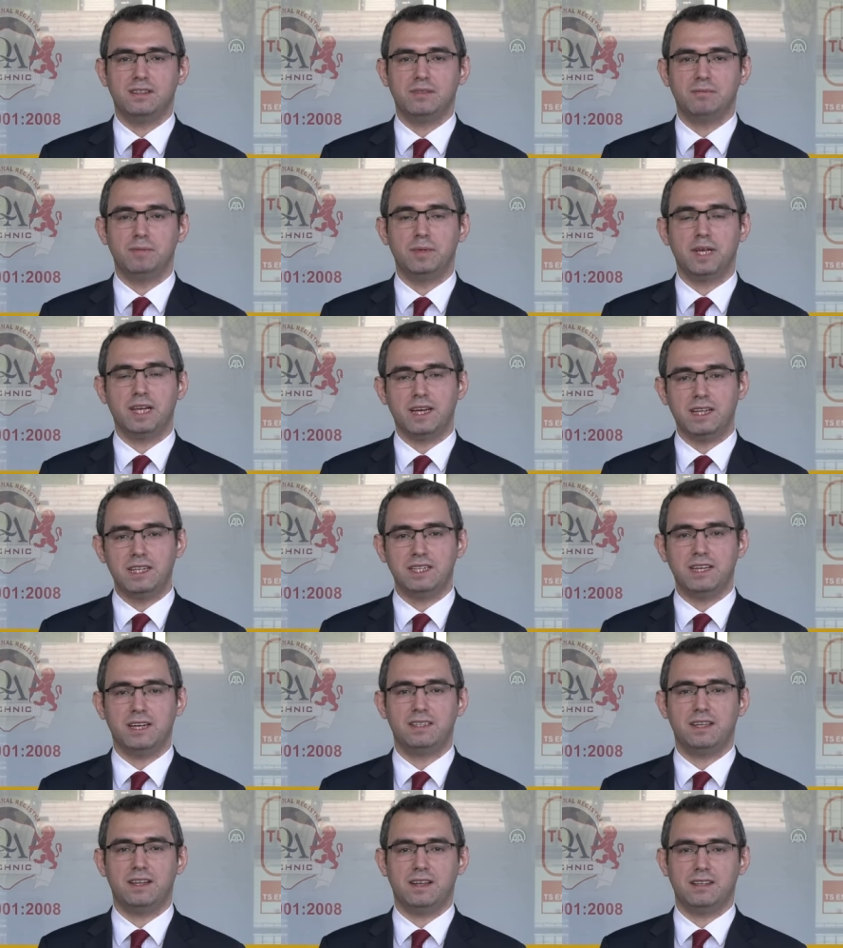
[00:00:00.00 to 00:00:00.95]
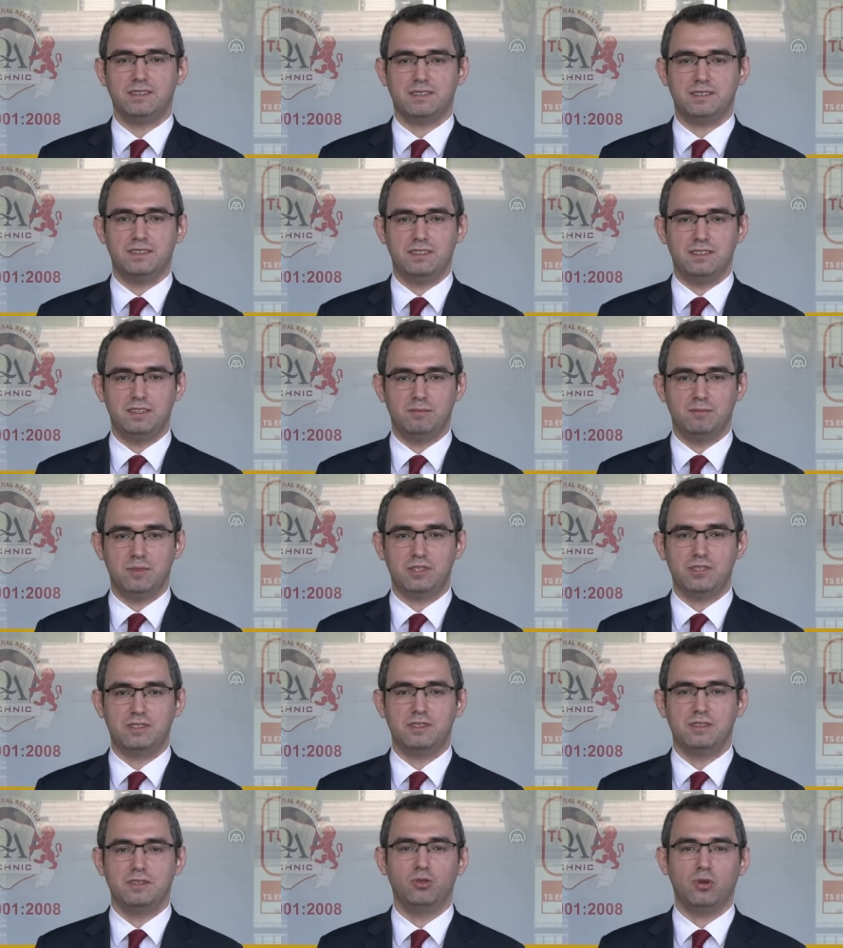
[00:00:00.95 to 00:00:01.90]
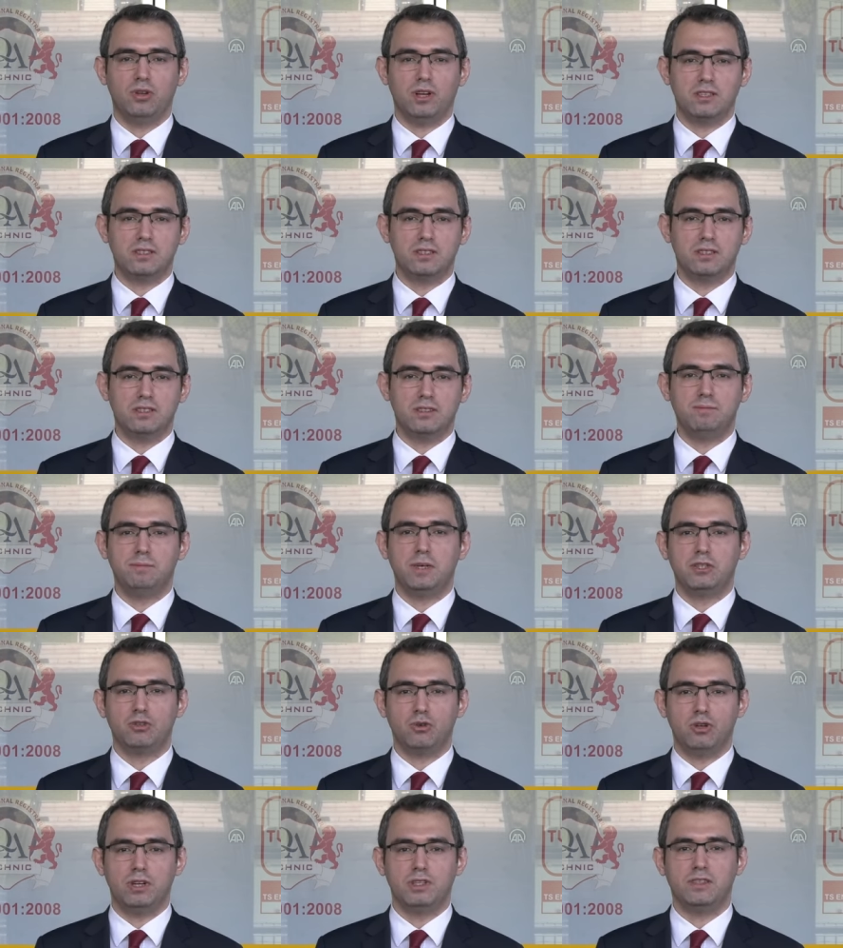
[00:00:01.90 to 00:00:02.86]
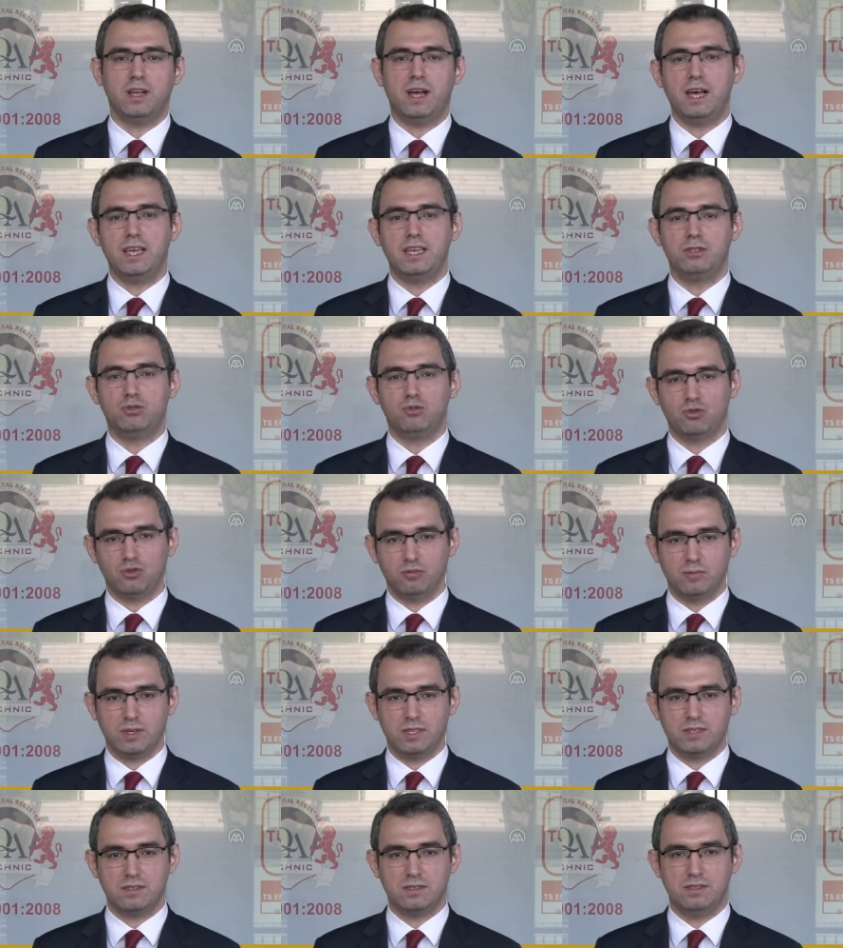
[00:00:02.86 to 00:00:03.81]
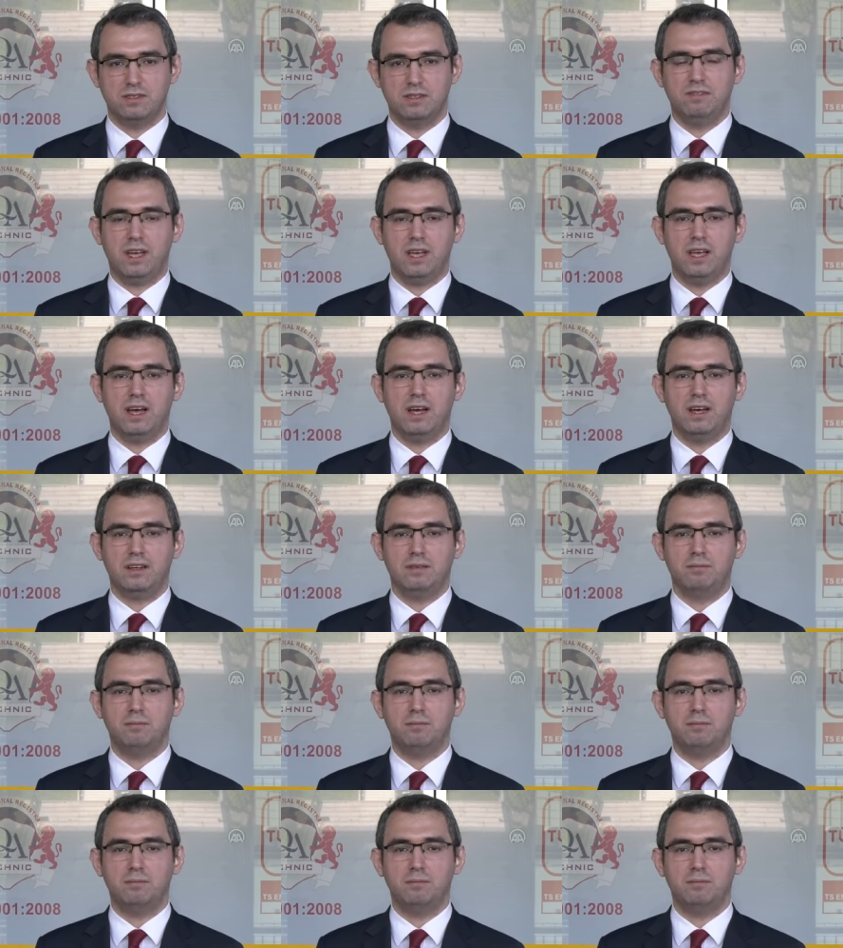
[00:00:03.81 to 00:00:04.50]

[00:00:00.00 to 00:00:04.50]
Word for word: mekanik aderans dediğimiz donatının betona daha iyi tutunması veya